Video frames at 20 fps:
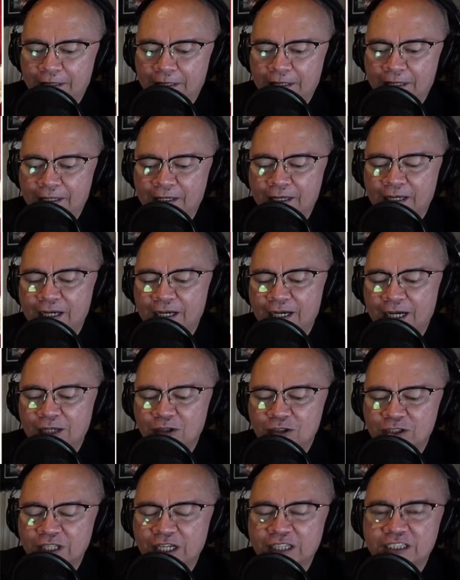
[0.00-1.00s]
la,
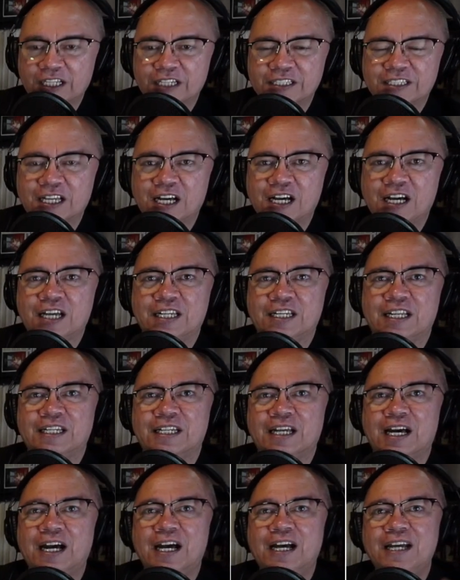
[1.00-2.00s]
halos lahat ng tahanan
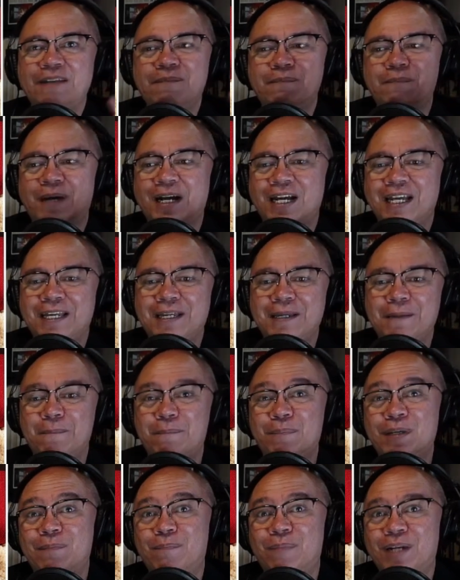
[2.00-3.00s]
ay may
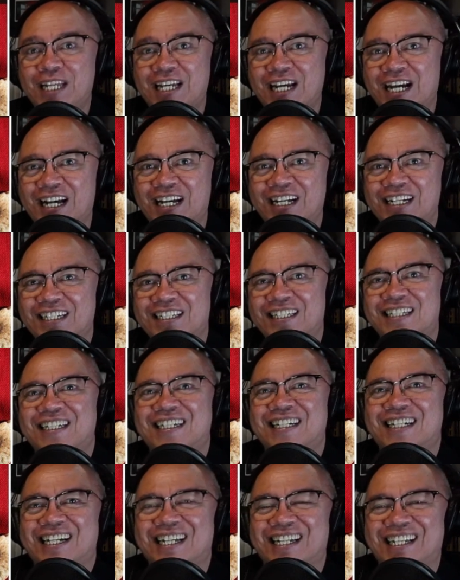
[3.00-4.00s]
Biblia.
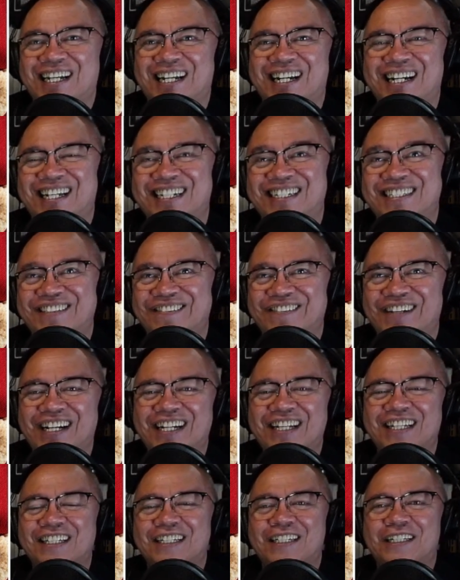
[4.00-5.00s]
Ayan, di ba?
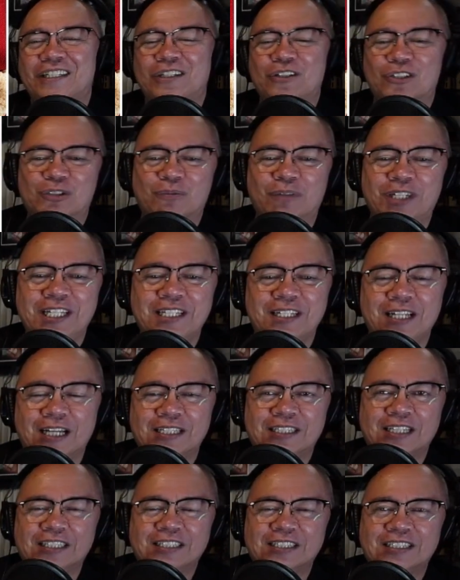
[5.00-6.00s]
Usually
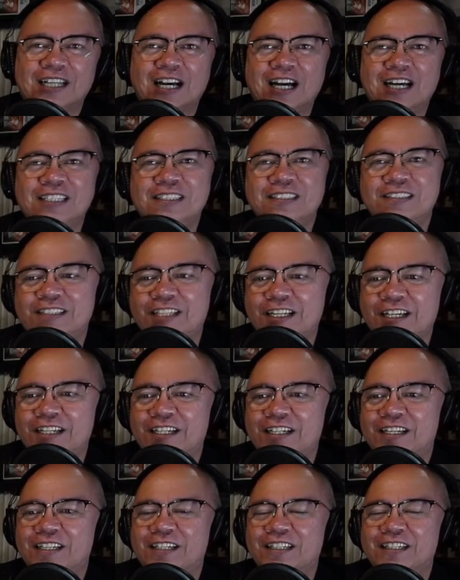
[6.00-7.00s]
nasa
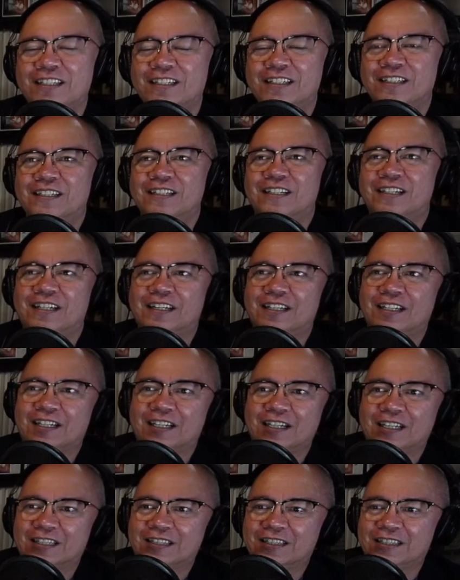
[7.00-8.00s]
stante
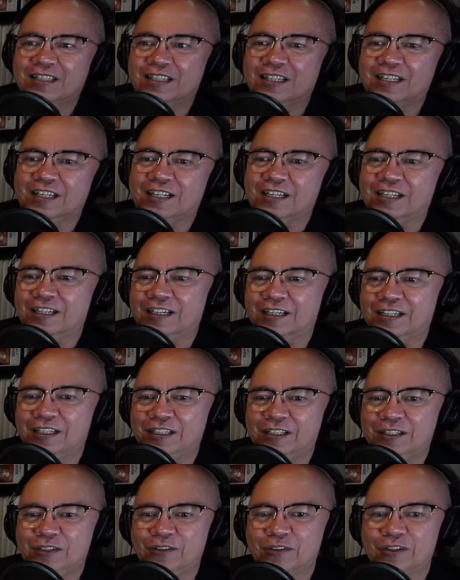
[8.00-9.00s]
at uh,
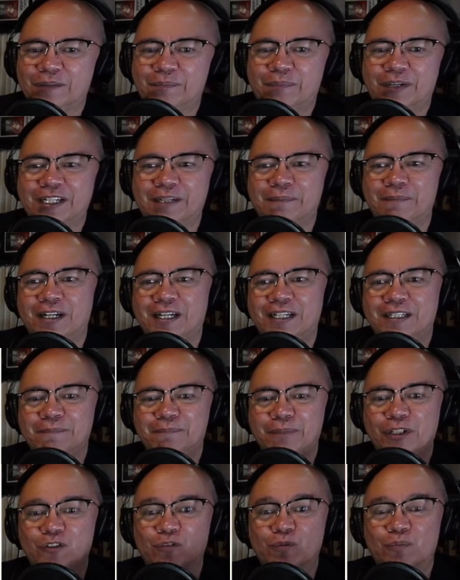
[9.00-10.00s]
yung iba naman
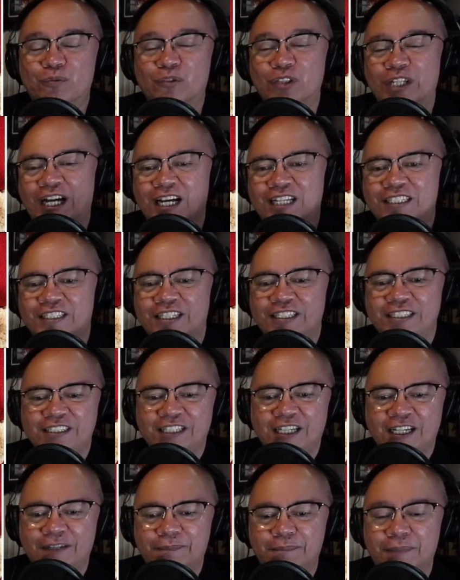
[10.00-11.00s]
pinupunasan
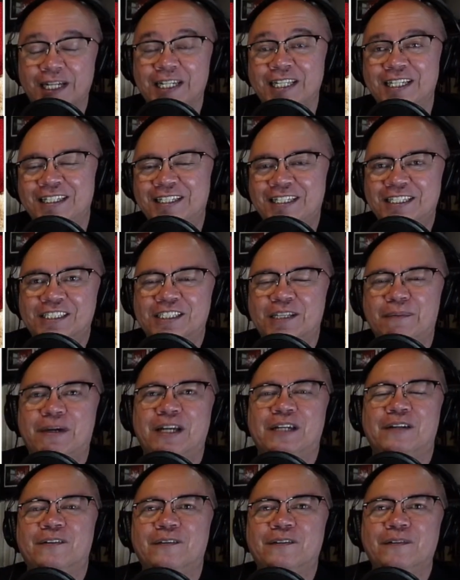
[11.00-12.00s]
niyan, malinis
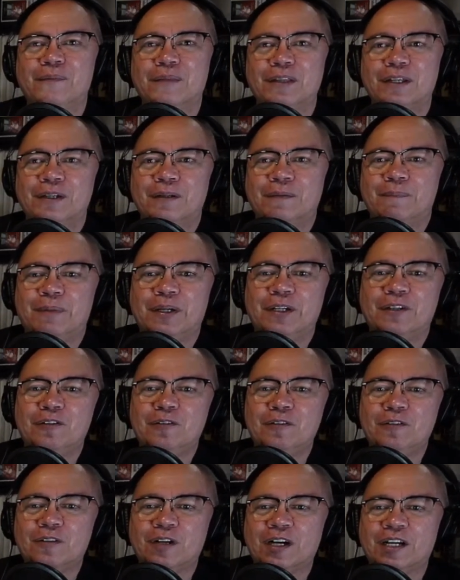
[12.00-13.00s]
naman, no?
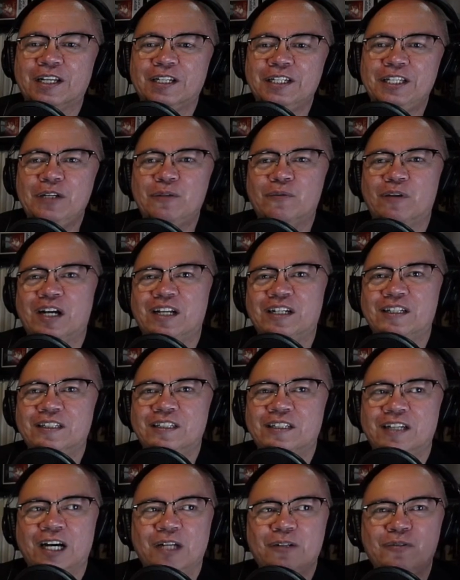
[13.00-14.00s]
Pero karaniwan,
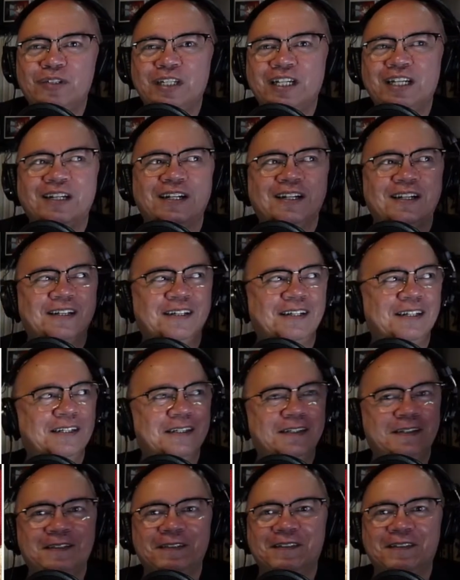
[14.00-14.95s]
ano na, uh,